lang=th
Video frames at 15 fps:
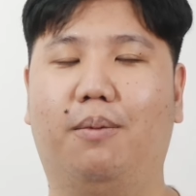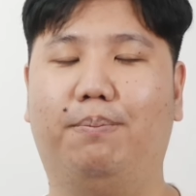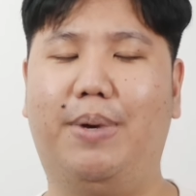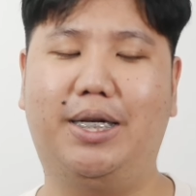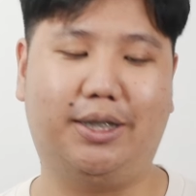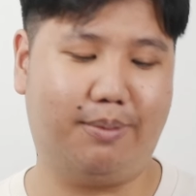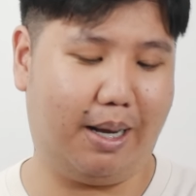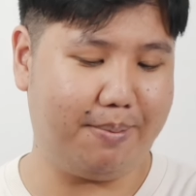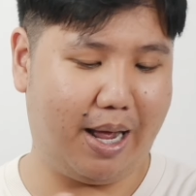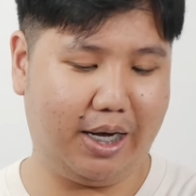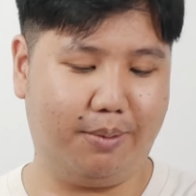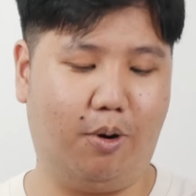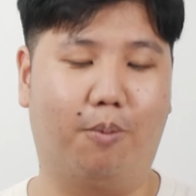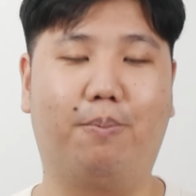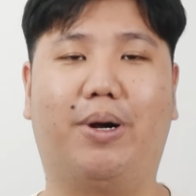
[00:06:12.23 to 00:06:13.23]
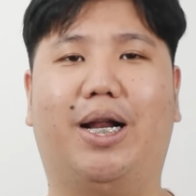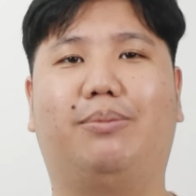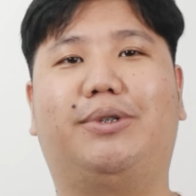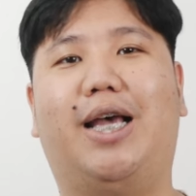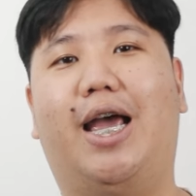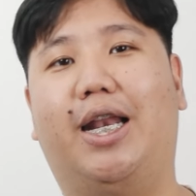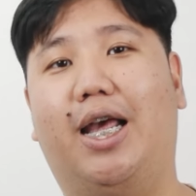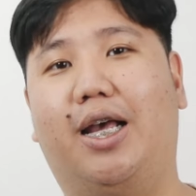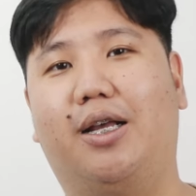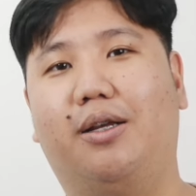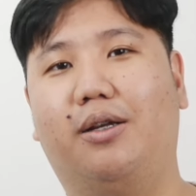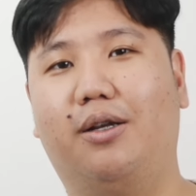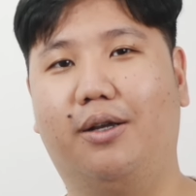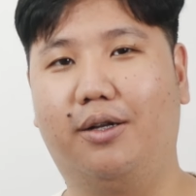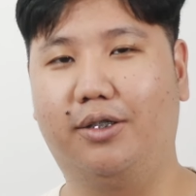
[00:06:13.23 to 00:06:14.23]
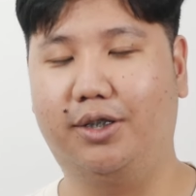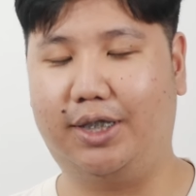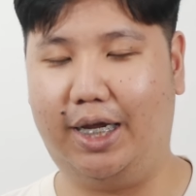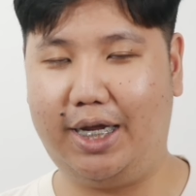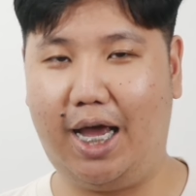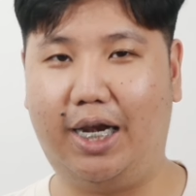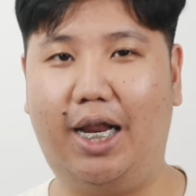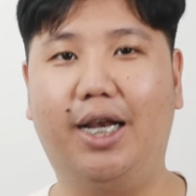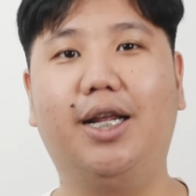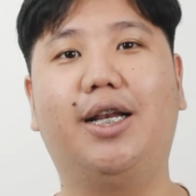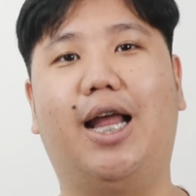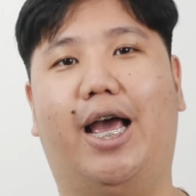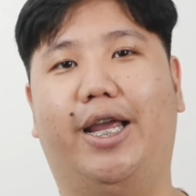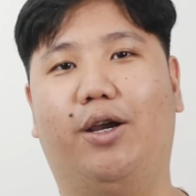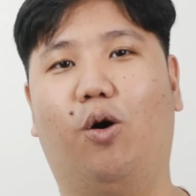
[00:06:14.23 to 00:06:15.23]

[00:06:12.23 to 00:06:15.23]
เป็นสมาร์ทแบนด์ที่ผมประทับใจนะใช้งานได้ลื่นไหล